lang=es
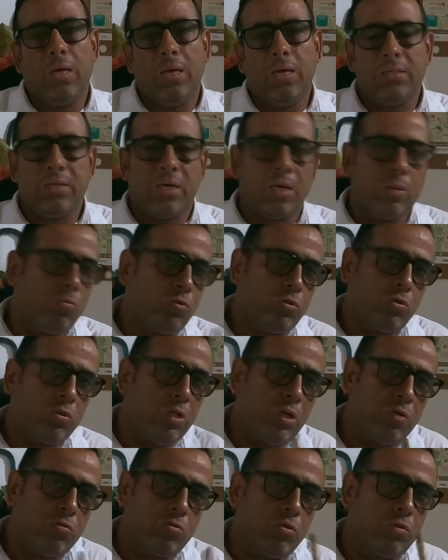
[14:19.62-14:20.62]
Y sé que muchos
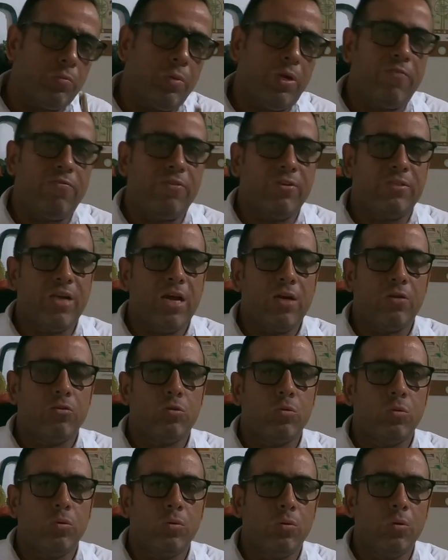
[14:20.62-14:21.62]
de nuestros
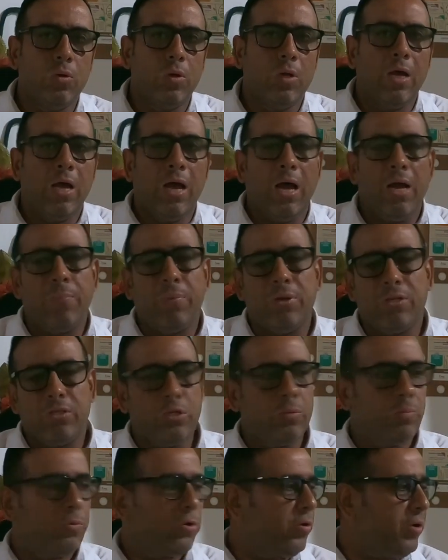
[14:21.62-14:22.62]
beneficiarios al
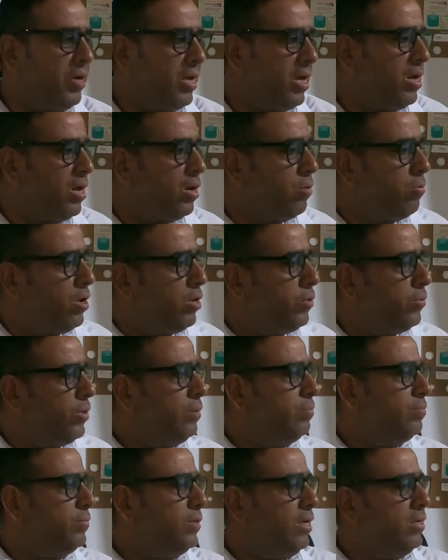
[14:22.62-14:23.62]
principio veían la
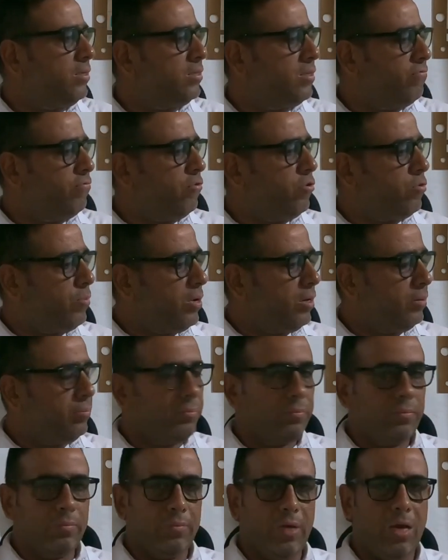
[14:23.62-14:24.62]
aguado de esta forma,
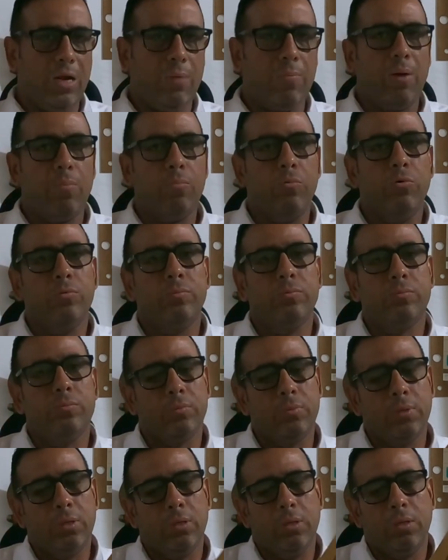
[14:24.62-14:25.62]
el bambú
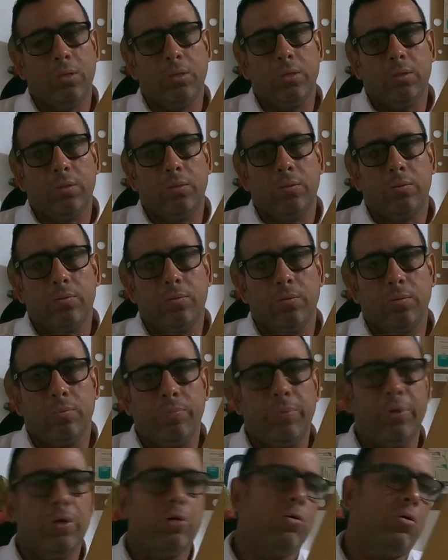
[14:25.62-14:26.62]

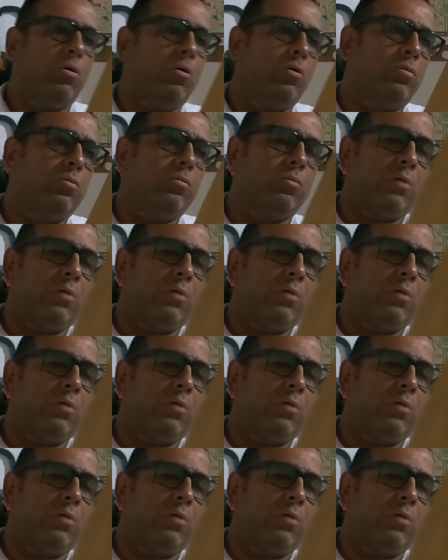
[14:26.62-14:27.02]
pero con